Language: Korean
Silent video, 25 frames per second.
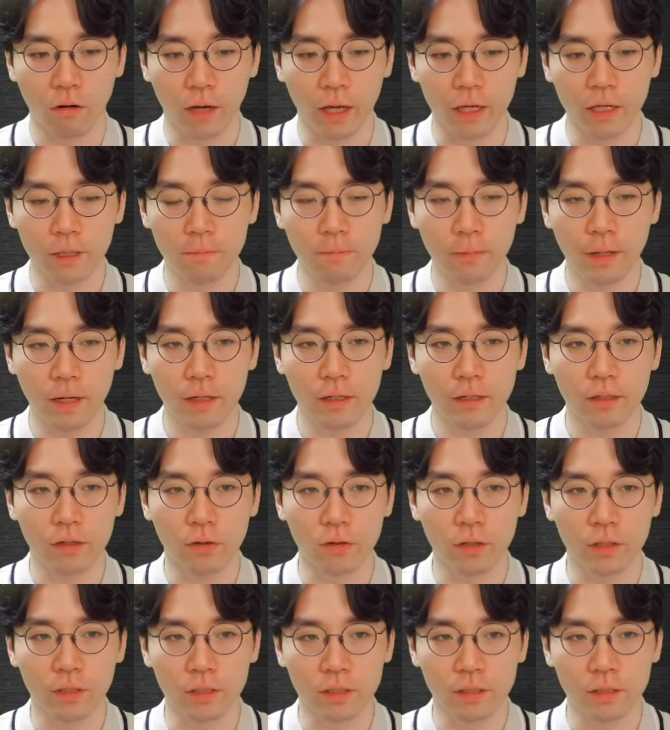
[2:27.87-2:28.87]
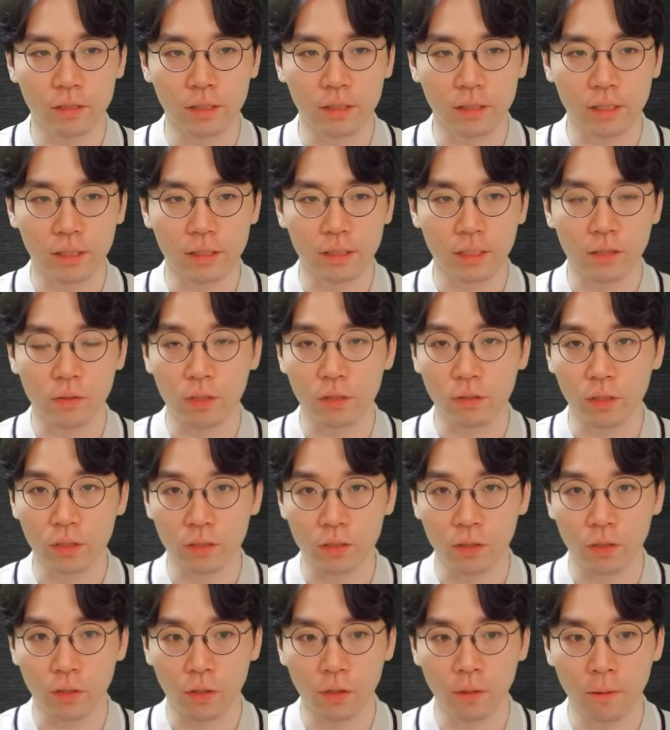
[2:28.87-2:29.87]
A 파일이 열리는 일단 상황이
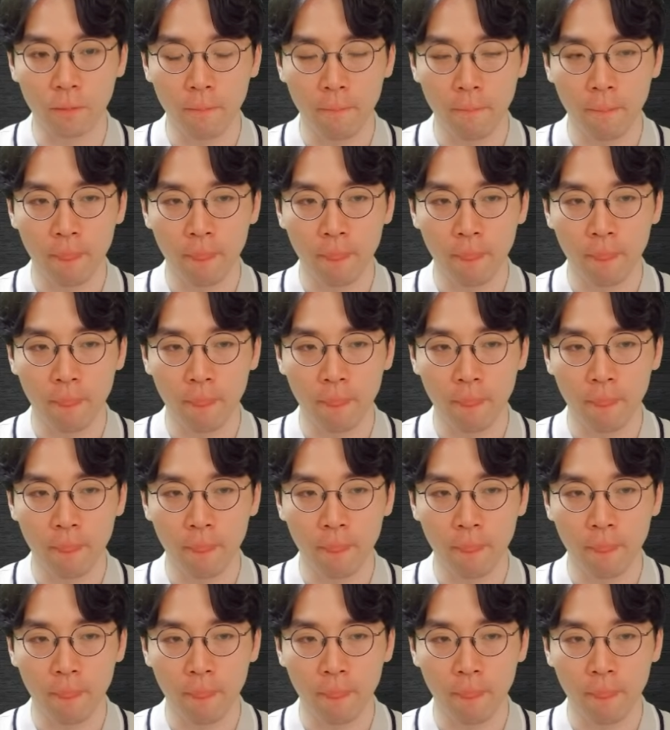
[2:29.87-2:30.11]
됐어요